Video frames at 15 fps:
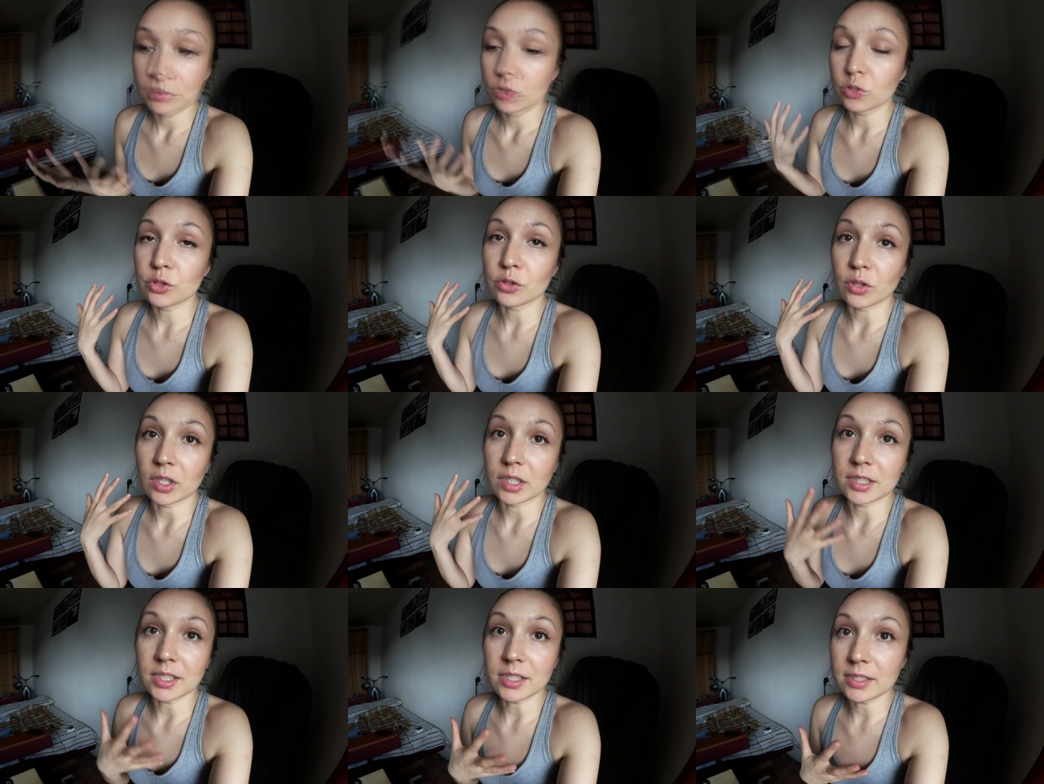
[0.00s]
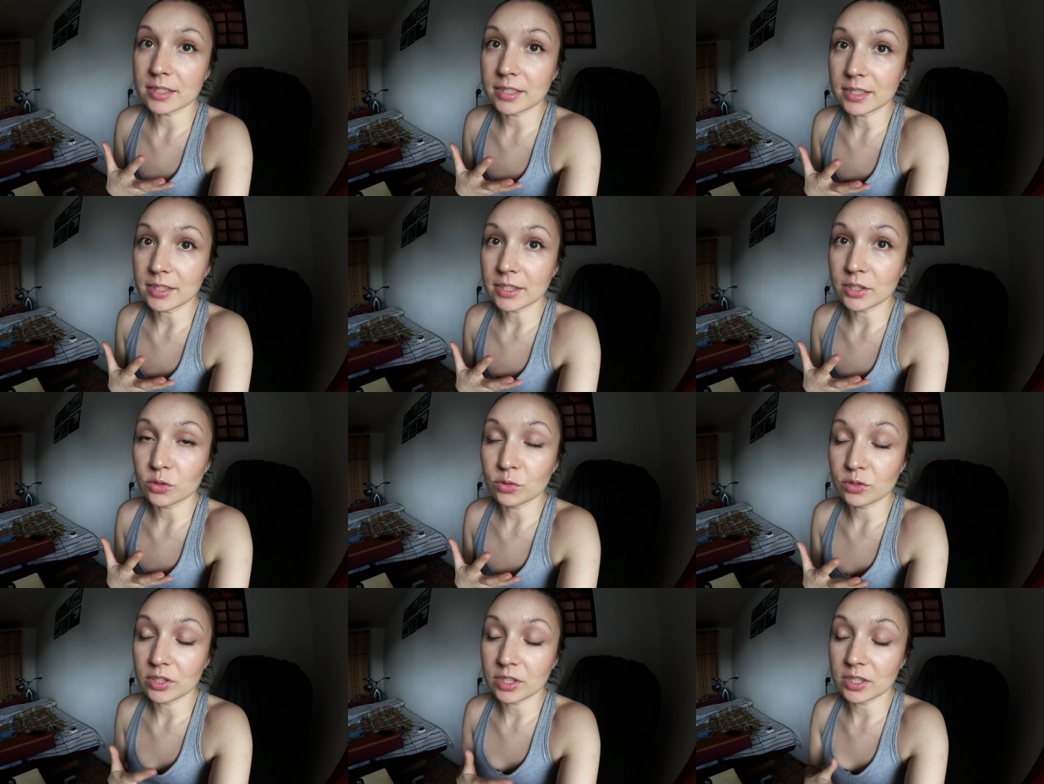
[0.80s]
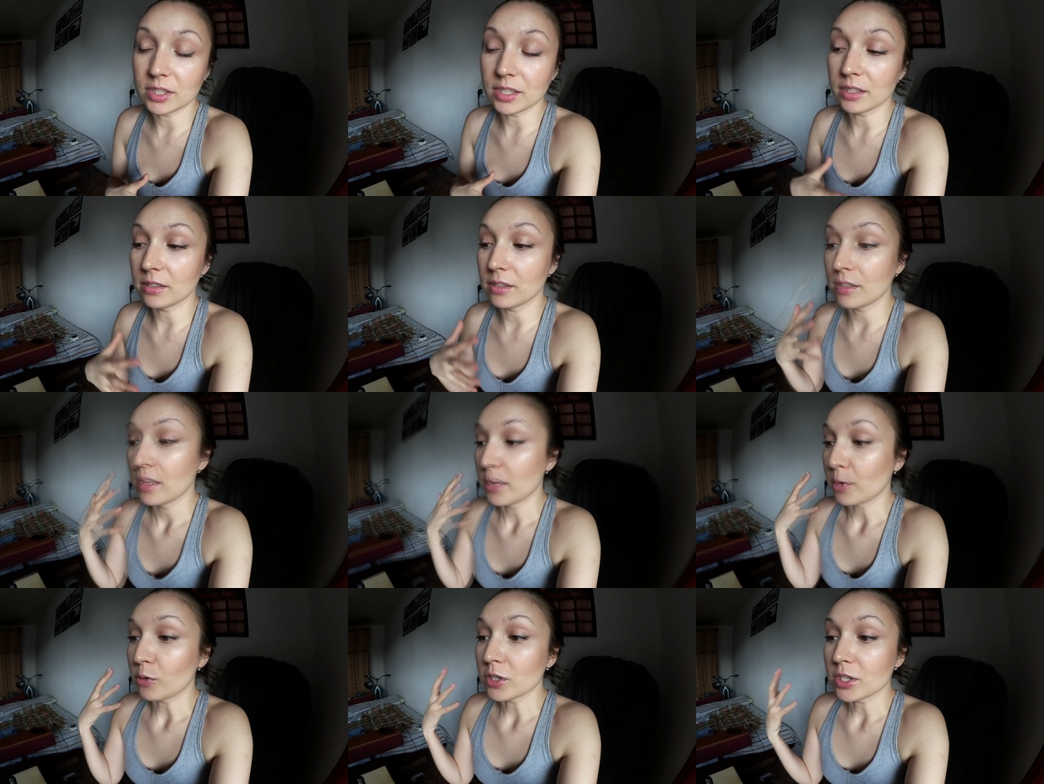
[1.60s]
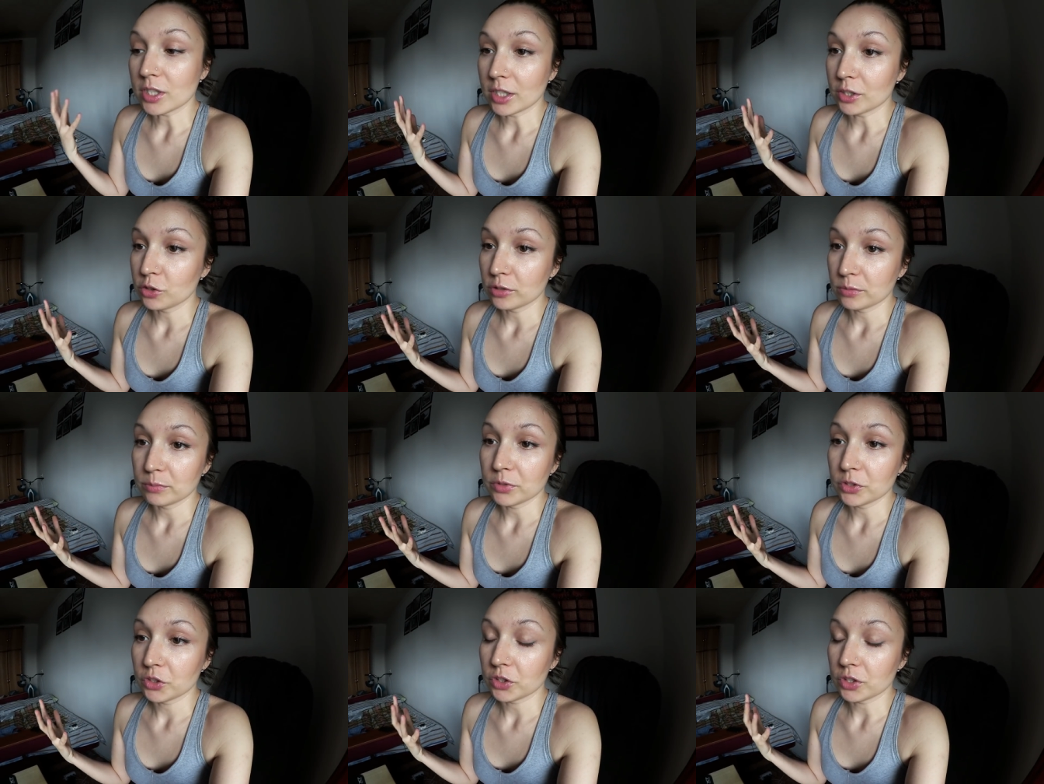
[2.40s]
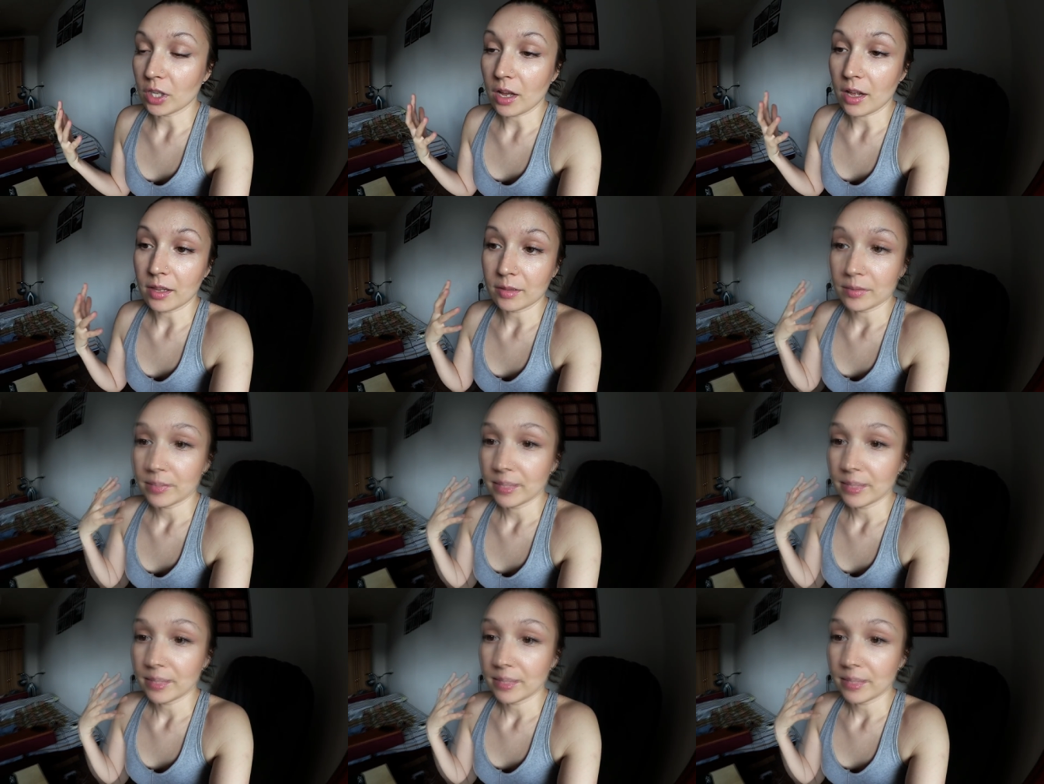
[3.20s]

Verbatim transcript: то, что хотел сделать, но не сделал, просто о чем мечтал.